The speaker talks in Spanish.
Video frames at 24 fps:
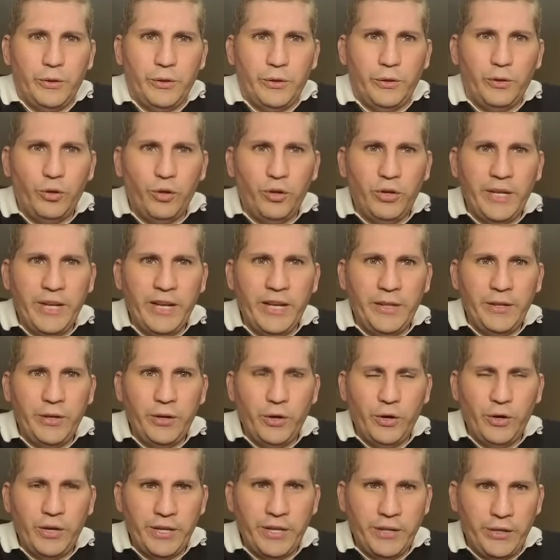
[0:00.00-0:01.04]
Gloria a
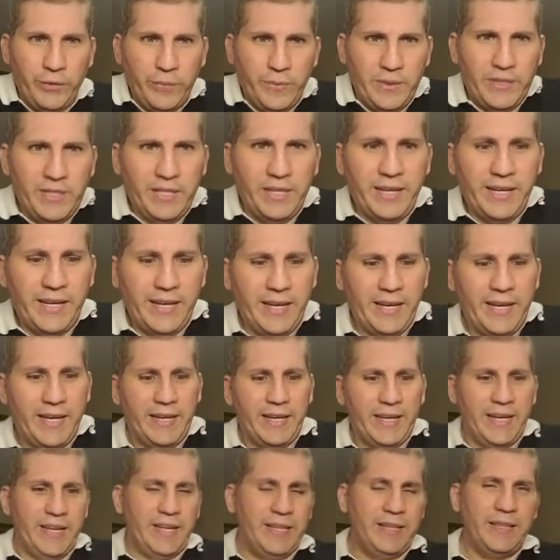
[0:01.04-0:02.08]
Dios, que Dios bendiga
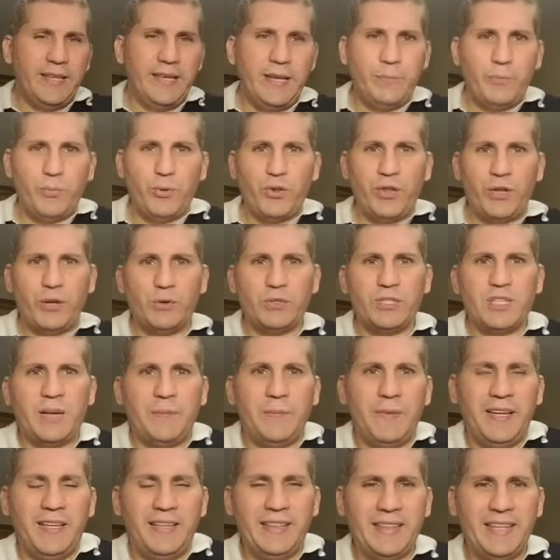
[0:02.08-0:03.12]
grande y
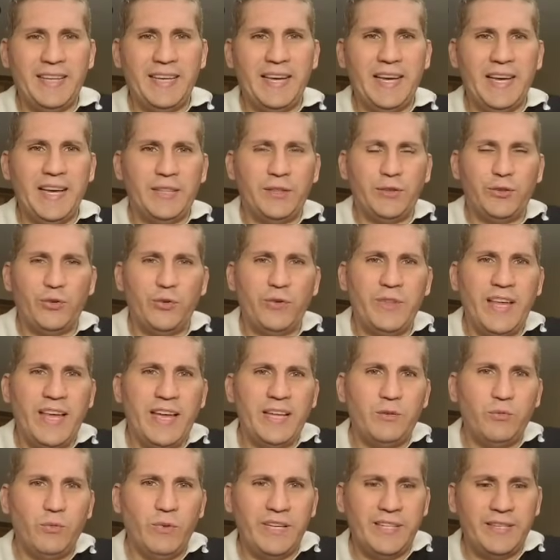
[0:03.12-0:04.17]
poderosamente a
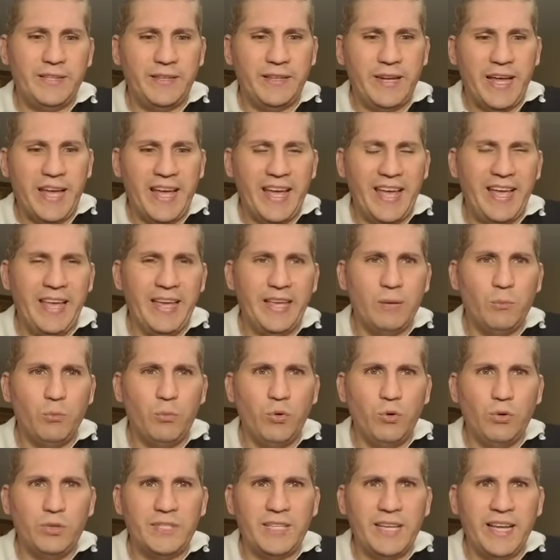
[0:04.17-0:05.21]
toda nuestra
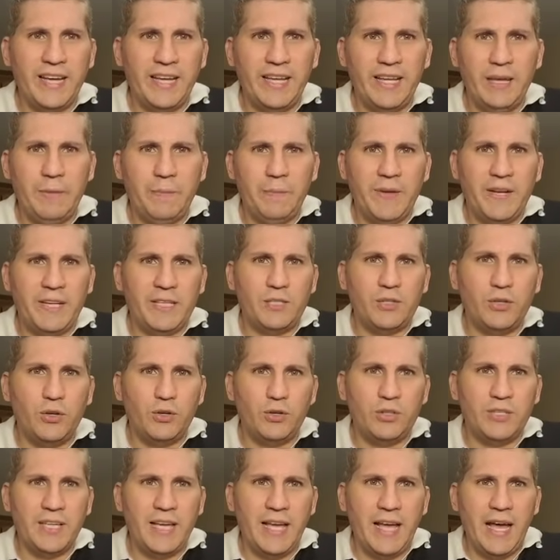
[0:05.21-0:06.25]
hermosa y
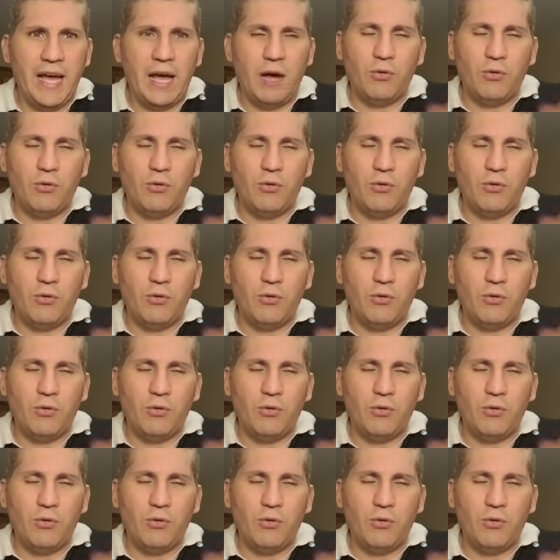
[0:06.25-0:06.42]
preciosa